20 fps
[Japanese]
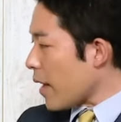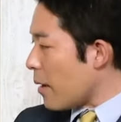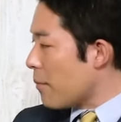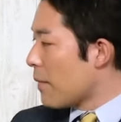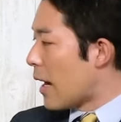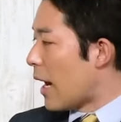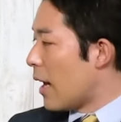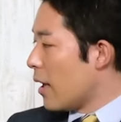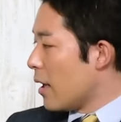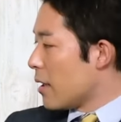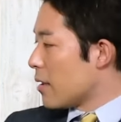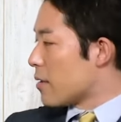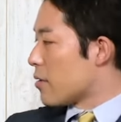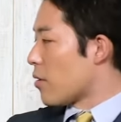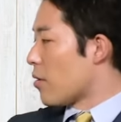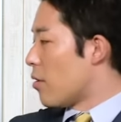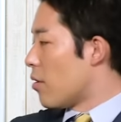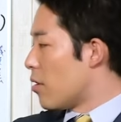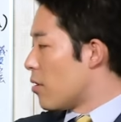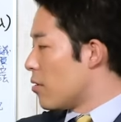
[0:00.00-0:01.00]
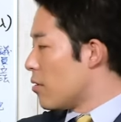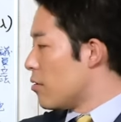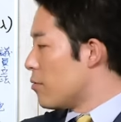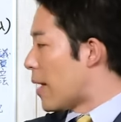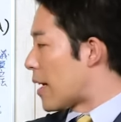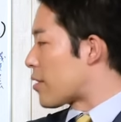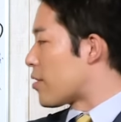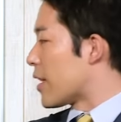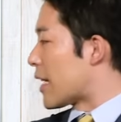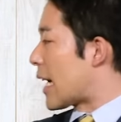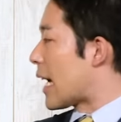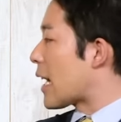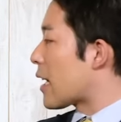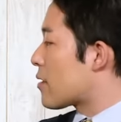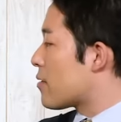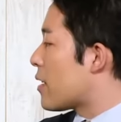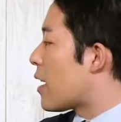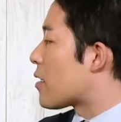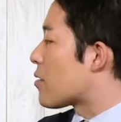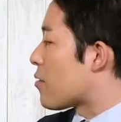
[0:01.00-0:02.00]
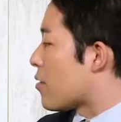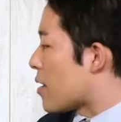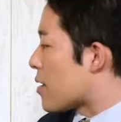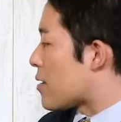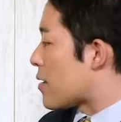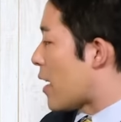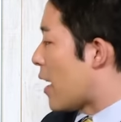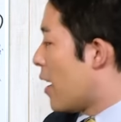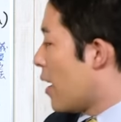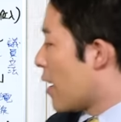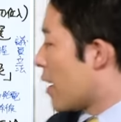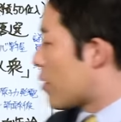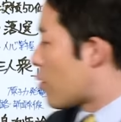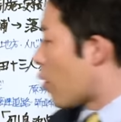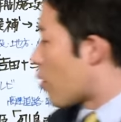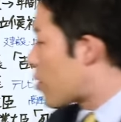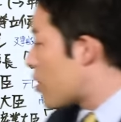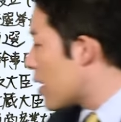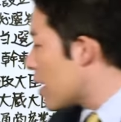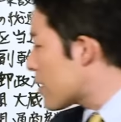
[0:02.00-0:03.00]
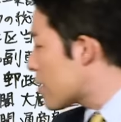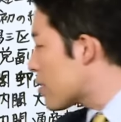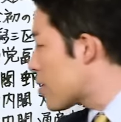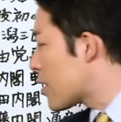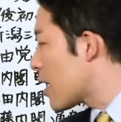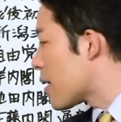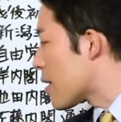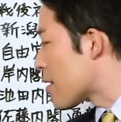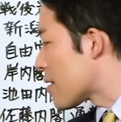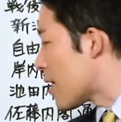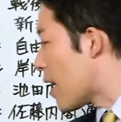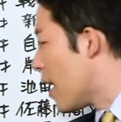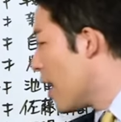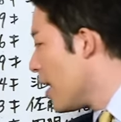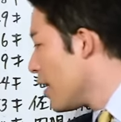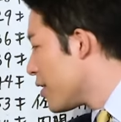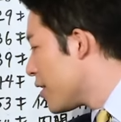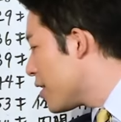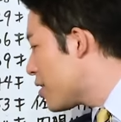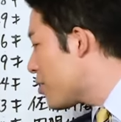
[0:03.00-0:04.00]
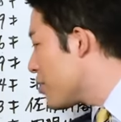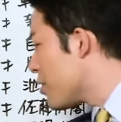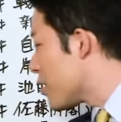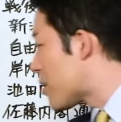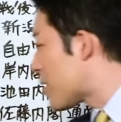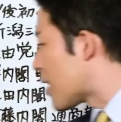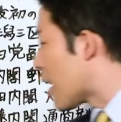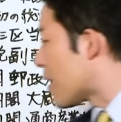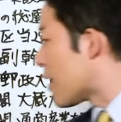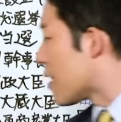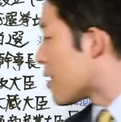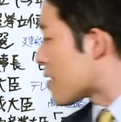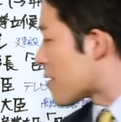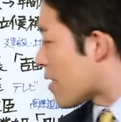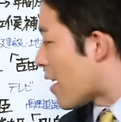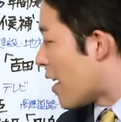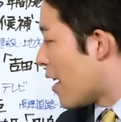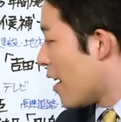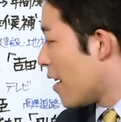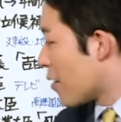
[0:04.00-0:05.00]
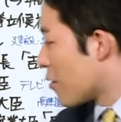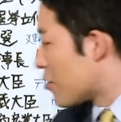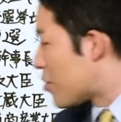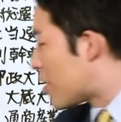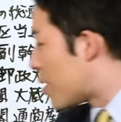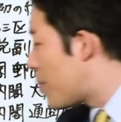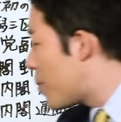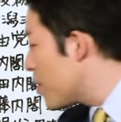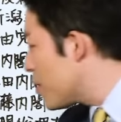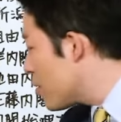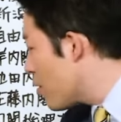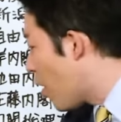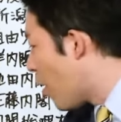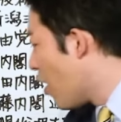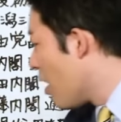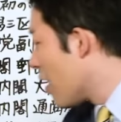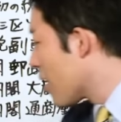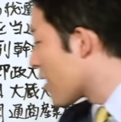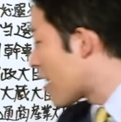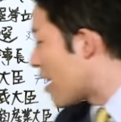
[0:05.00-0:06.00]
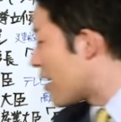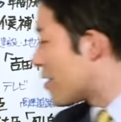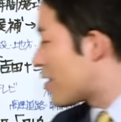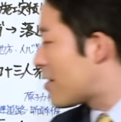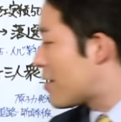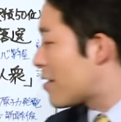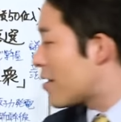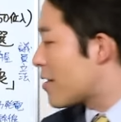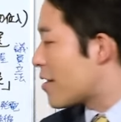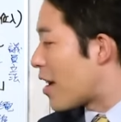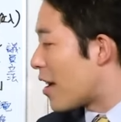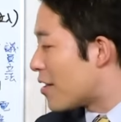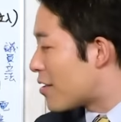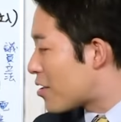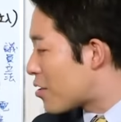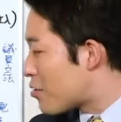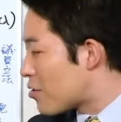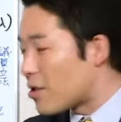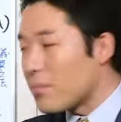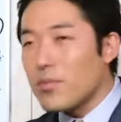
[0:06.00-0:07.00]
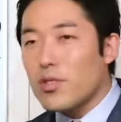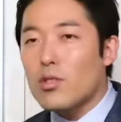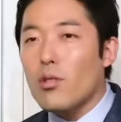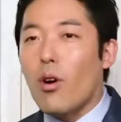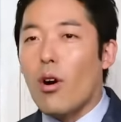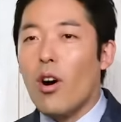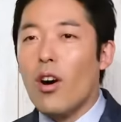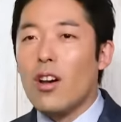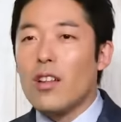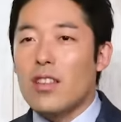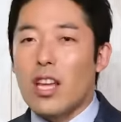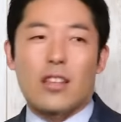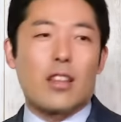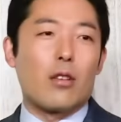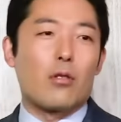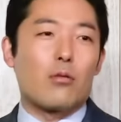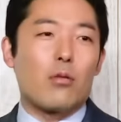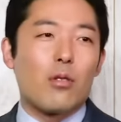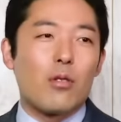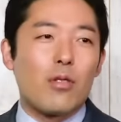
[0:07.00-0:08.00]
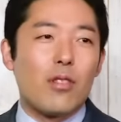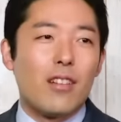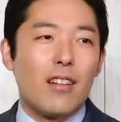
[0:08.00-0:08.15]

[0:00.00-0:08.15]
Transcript: まあ、そのうまくいかなくなるとですね独立してですね21歳でですね自分の建建築事務所を建てるという